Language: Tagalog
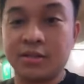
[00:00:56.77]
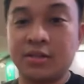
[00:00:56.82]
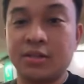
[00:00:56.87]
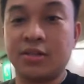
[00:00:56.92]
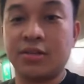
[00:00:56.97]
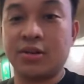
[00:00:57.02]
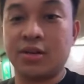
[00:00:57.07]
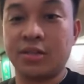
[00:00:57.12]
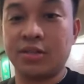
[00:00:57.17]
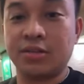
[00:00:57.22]

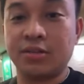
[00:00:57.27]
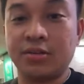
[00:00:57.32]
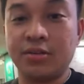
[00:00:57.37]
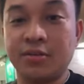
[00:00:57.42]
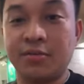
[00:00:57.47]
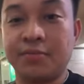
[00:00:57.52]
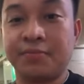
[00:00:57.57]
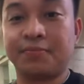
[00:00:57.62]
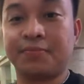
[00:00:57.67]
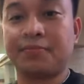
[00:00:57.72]
Sino nga to?
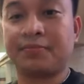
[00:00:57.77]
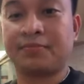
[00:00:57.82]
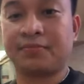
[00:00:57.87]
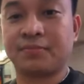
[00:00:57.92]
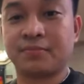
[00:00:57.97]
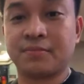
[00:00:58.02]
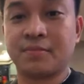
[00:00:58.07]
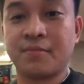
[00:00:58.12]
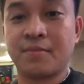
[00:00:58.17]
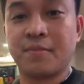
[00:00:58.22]

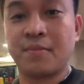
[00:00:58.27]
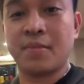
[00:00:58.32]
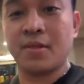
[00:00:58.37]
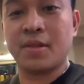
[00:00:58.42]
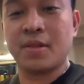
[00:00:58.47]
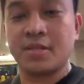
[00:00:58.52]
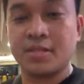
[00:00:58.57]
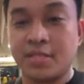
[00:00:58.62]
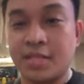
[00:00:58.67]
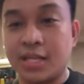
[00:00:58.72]

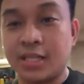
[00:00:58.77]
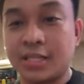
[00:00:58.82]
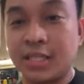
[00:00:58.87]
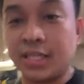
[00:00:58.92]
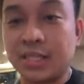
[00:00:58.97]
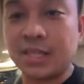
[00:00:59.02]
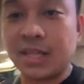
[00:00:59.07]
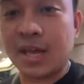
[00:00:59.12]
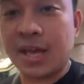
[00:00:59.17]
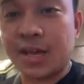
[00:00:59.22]
Sila
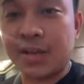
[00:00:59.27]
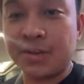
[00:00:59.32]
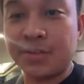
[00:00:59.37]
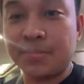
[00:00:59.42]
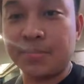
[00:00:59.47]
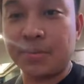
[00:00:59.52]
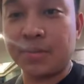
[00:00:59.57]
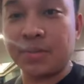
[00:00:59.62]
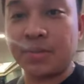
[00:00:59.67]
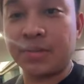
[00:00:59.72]
tita ano
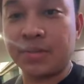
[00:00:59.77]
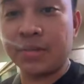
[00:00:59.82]
po?